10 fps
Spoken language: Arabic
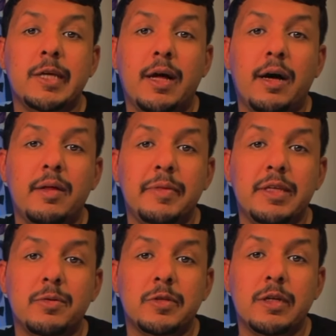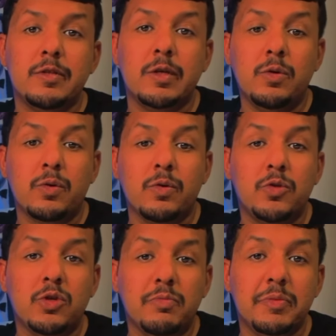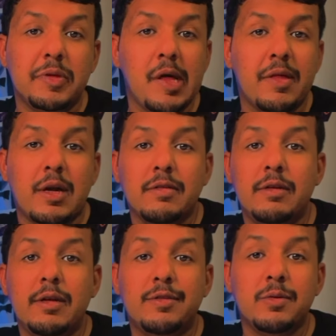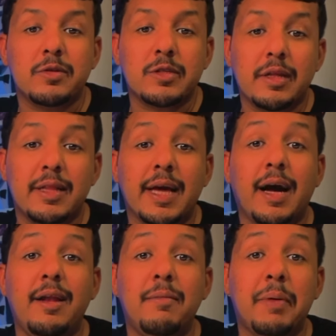العالمية وزلزل عروشهم بمناظرات التي وصلت لقلب